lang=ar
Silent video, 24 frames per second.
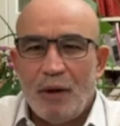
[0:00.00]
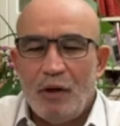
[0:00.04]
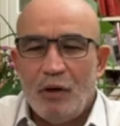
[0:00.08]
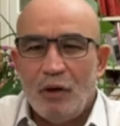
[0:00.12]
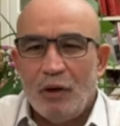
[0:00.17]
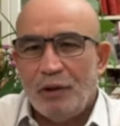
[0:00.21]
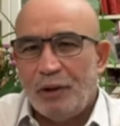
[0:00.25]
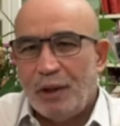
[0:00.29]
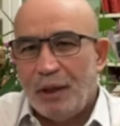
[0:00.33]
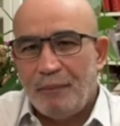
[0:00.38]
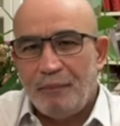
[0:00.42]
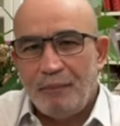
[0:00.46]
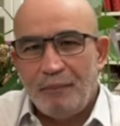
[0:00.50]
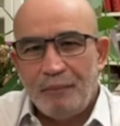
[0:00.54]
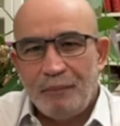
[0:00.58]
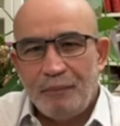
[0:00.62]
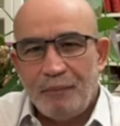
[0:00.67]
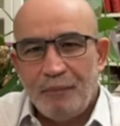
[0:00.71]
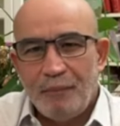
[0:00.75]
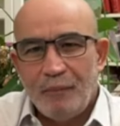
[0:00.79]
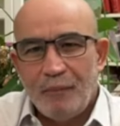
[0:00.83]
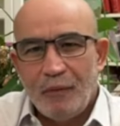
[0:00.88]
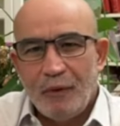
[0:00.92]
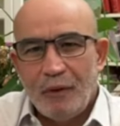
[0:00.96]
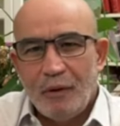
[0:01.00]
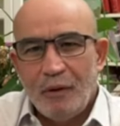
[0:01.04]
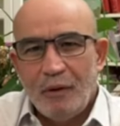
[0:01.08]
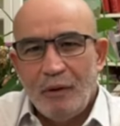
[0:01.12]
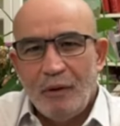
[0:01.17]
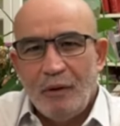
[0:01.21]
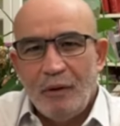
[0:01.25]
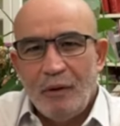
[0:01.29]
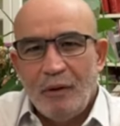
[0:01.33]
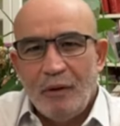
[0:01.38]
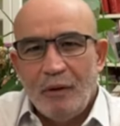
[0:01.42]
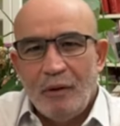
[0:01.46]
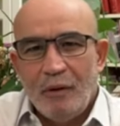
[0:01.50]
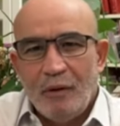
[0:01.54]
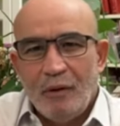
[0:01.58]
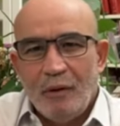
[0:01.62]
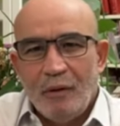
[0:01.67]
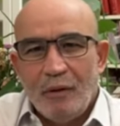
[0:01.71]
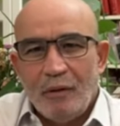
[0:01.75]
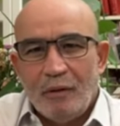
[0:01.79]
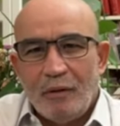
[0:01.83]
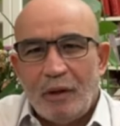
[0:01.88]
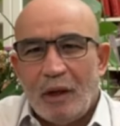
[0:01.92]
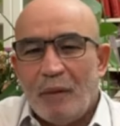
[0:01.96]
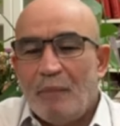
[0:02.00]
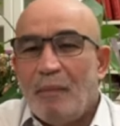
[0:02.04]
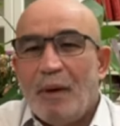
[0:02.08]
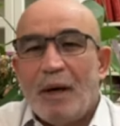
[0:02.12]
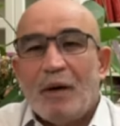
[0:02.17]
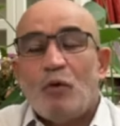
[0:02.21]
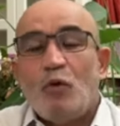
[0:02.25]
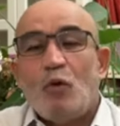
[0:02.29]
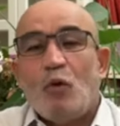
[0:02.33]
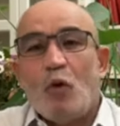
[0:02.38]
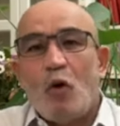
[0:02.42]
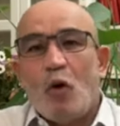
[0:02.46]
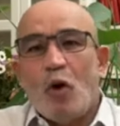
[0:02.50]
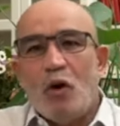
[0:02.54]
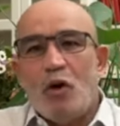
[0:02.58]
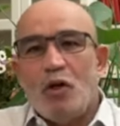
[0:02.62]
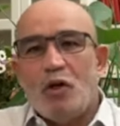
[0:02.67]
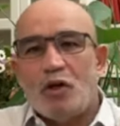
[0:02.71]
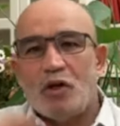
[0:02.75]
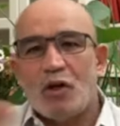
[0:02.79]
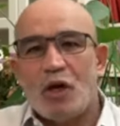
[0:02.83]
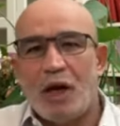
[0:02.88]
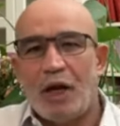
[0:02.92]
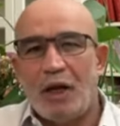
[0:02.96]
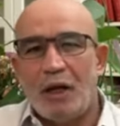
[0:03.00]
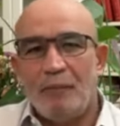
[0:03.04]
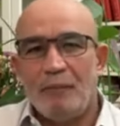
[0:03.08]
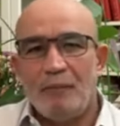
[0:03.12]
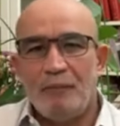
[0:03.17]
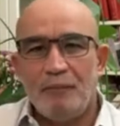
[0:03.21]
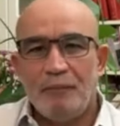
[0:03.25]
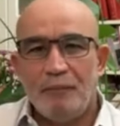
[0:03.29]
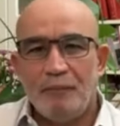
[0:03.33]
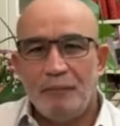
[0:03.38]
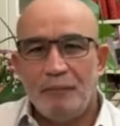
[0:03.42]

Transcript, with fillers: يهدم دمروا كل شيء